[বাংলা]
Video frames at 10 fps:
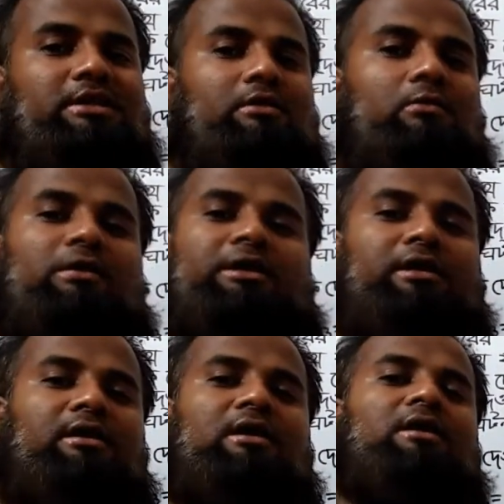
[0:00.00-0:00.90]
যে নৌকাটি
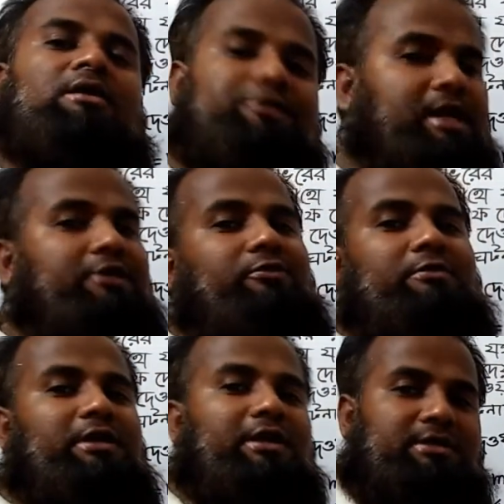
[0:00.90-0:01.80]
সাজুর
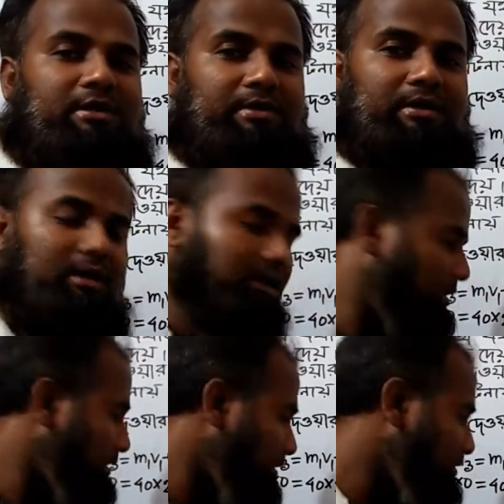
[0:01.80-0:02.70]
দিকে যাবে
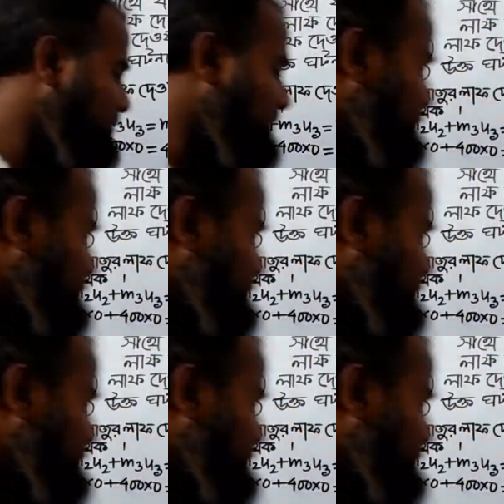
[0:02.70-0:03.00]
তাহলে তোমরা